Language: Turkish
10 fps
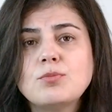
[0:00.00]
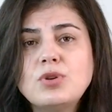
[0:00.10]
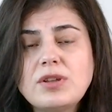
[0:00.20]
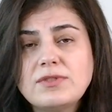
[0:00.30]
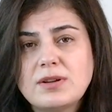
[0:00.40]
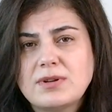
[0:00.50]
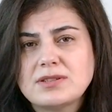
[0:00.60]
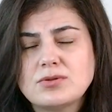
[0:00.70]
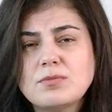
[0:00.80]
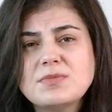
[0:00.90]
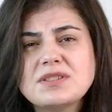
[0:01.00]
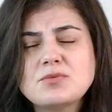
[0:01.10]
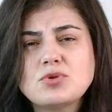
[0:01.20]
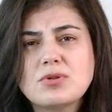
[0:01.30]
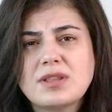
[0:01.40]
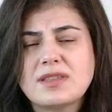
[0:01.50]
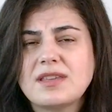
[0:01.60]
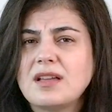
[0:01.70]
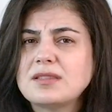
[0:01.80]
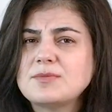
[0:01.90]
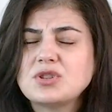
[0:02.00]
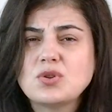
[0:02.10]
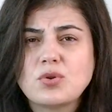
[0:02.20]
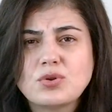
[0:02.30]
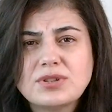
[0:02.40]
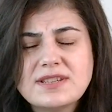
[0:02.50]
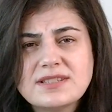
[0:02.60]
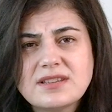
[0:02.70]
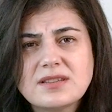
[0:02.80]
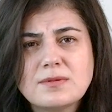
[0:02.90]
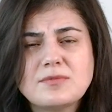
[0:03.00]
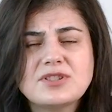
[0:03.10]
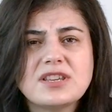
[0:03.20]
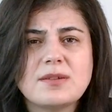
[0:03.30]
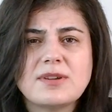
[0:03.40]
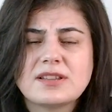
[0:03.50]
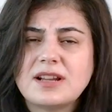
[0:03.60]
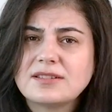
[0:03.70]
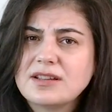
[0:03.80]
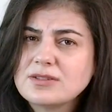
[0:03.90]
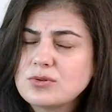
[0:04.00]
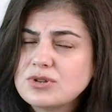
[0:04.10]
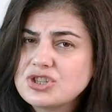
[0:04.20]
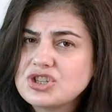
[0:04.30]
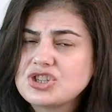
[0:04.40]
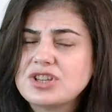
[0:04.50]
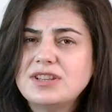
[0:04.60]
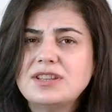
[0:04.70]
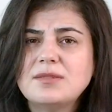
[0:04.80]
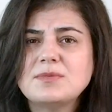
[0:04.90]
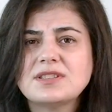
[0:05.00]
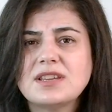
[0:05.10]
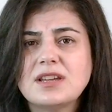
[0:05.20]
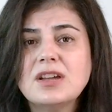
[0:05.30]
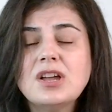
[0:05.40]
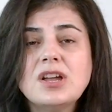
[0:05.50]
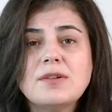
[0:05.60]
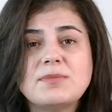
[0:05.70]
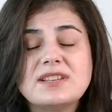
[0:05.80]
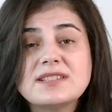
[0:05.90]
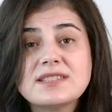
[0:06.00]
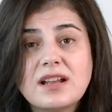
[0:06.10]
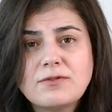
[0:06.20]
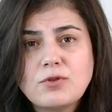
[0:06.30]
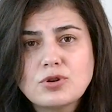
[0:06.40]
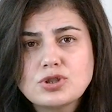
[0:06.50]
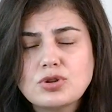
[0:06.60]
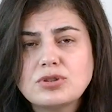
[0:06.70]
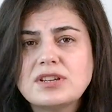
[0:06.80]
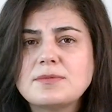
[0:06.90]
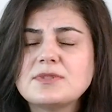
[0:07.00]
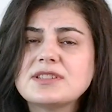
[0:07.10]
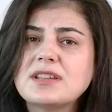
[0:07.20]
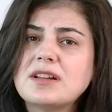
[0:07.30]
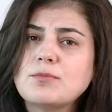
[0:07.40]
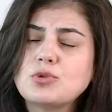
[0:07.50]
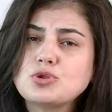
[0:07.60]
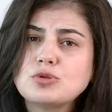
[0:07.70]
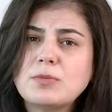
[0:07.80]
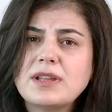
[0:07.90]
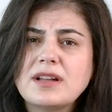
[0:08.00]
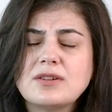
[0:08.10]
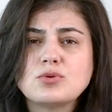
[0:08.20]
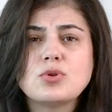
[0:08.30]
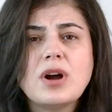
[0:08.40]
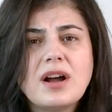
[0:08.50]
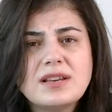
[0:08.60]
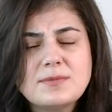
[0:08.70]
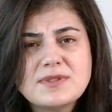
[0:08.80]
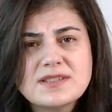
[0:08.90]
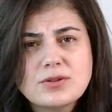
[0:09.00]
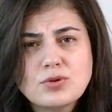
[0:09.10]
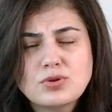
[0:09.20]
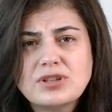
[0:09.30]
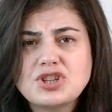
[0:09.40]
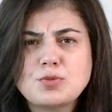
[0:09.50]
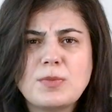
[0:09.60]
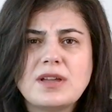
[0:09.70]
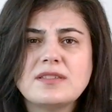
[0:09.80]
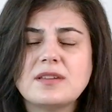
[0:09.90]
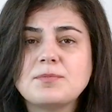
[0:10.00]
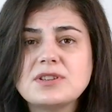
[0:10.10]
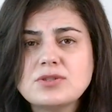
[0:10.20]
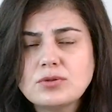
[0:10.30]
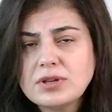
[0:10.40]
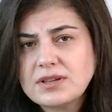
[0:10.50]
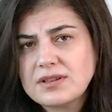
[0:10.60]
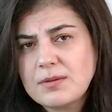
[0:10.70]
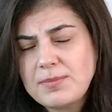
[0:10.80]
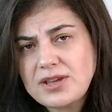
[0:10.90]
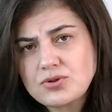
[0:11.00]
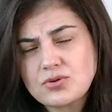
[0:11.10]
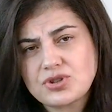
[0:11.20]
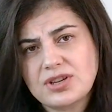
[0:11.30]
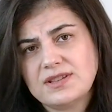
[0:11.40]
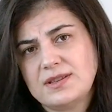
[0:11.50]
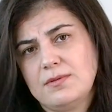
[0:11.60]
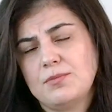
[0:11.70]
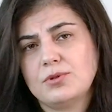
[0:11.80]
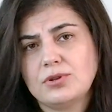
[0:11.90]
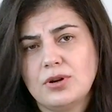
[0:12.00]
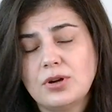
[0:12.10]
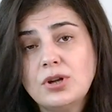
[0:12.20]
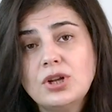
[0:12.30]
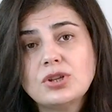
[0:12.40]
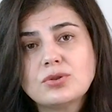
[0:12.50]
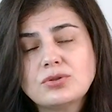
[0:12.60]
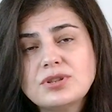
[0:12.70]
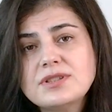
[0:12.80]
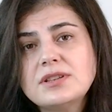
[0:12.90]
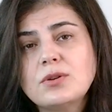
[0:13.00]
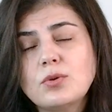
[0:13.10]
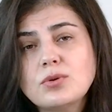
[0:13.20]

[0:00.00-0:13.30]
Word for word: Bu inflamasyon bizim sürekli kendimizi yorgun hissetmemize, yemeklerden sonra şişkinliğimize, bilişsel fonksiyonlarımızda bozulmaya, ruh halimizde kötüleşmeye, depresyona kadar pek çok şeye sebep oluyor. Dolayısıyla